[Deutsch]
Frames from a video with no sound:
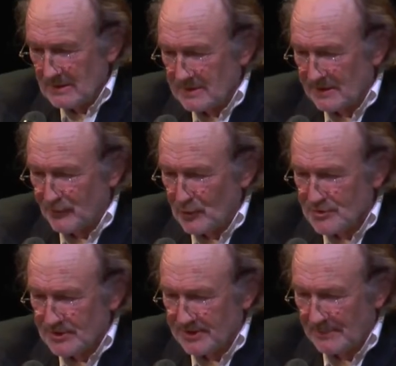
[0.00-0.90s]
Da
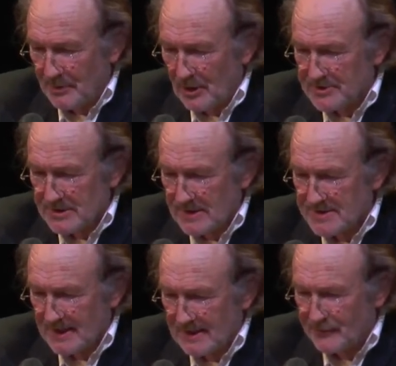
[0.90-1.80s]
flüstert er plötzlich
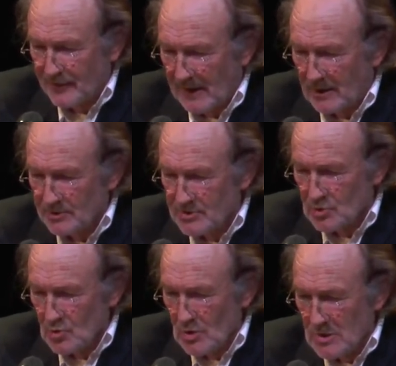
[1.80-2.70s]
seiner Frau
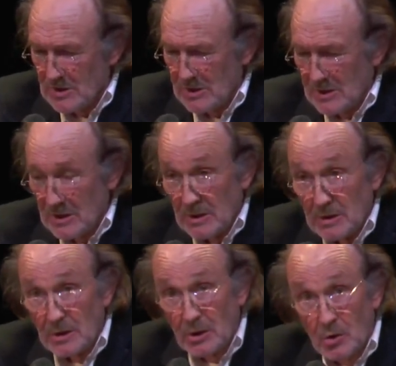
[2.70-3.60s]
zu,
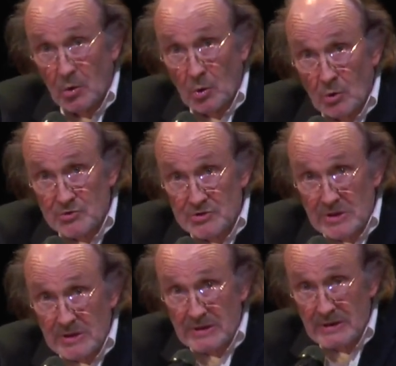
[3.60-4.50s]

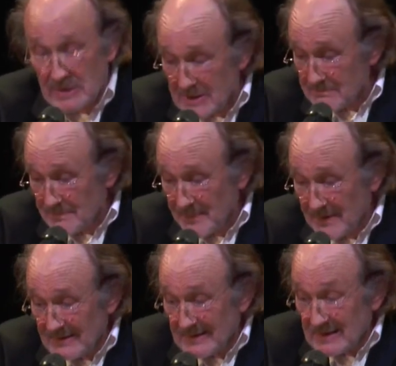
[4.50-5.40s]
Rosi,
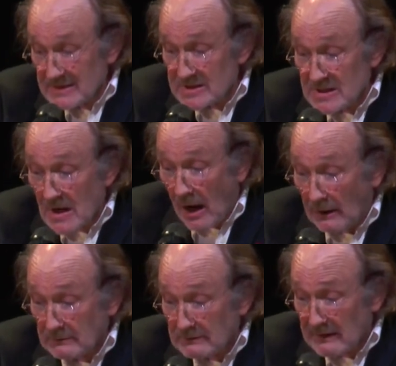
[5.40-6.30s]
zieh
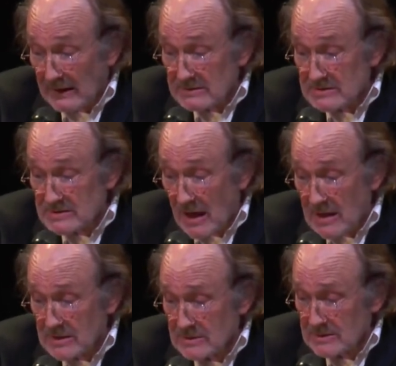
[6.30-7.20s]
an dein
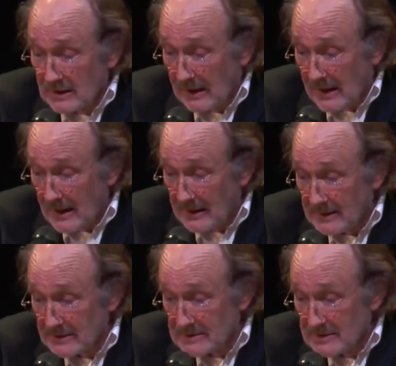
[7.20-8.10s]

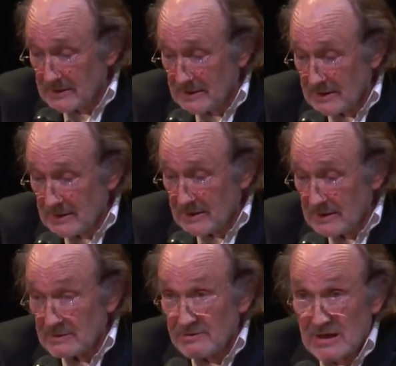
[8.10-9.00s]
Seidenkleid,
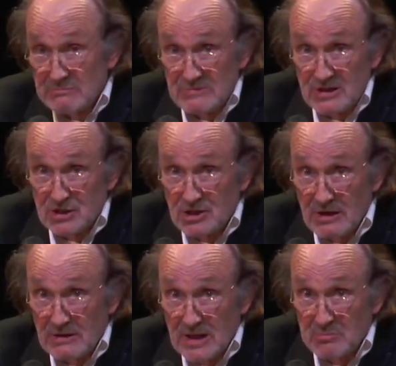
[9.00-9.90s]
nimm die
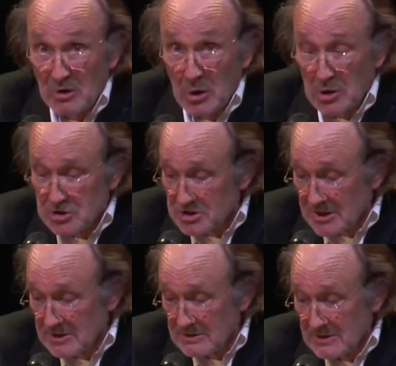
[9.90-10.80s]
schöne Brosche